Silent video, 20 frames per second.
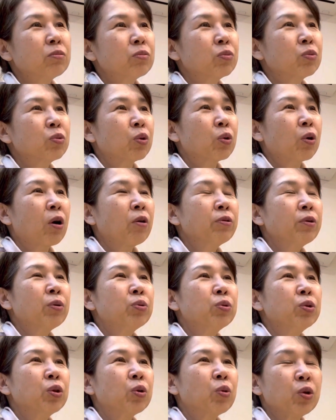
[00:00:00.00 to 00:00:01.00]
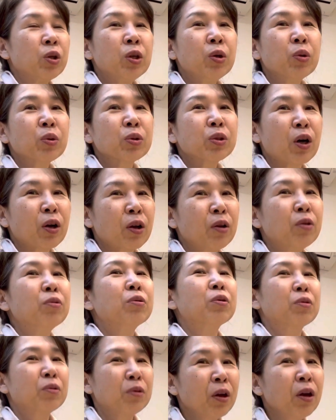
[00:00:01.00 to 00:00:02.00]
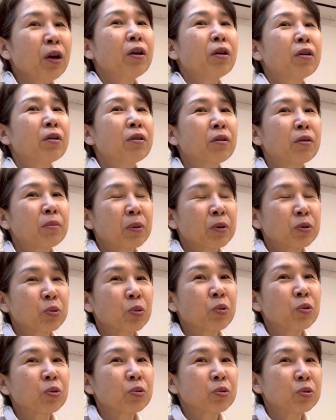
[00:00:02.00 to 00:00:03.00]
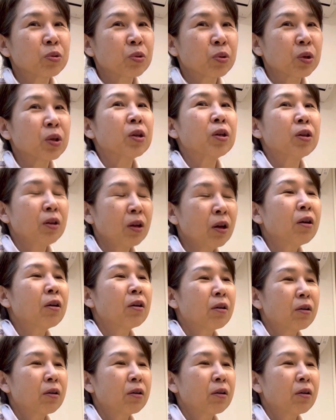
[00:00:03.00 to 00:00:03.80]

うん、なんかあんなふうに利用されるんよねやっぱそういう時にね。